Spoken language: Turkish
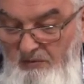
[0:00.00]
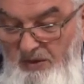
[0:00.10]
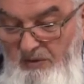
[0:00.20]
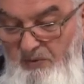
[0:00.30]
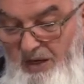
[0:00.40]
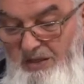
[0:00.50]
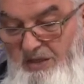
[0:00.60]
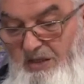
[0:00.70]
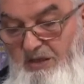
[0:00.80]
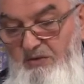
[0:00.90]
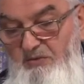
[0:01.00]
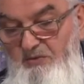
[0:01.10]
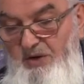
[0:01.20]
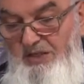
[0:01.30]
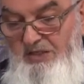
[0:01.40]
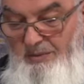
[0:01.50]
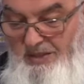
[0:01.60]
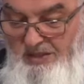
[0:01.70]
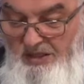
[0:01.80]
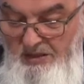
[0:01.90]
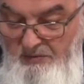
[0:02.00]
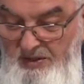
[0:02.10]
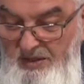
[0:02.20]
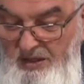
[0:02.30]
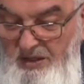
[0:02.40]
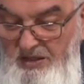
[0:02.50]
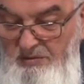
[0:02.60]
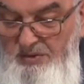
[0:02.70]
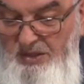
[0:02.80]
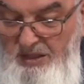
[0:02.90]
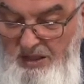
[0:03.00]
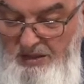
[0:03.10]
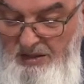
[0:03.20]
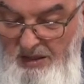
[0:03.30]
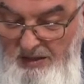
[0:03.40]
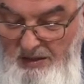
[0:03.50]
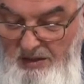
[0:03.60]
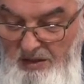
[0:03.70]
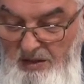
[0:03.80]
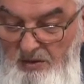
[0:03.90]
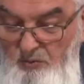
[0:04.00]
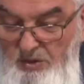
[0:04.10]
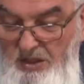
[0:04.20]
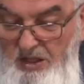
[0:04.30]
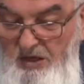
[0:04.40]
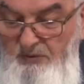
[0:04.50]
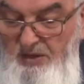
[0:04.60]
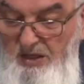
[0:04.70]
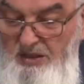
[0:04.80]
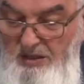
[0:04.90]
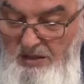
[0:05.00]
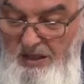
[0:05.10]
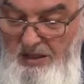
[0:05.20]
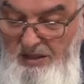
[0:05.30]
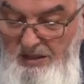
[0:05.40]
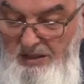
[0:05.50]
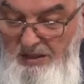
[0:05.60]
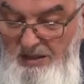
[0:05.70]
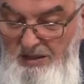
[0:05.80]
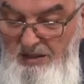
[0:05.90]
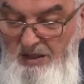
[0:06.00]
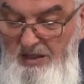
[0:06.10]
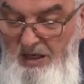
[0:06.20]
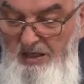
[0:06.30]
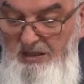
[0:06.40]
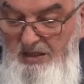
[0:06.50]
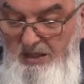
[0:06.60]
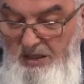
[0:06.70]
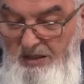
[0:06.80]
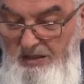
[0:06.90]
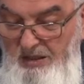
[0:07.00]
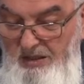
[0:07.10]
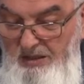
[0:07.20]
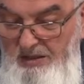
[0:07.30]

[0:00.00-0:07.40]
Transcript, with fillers: Fil fardı farz namazlarda. Fi rekatin bir rekatta. Ve keda fi rekateyn. Ya da her iki rekatta.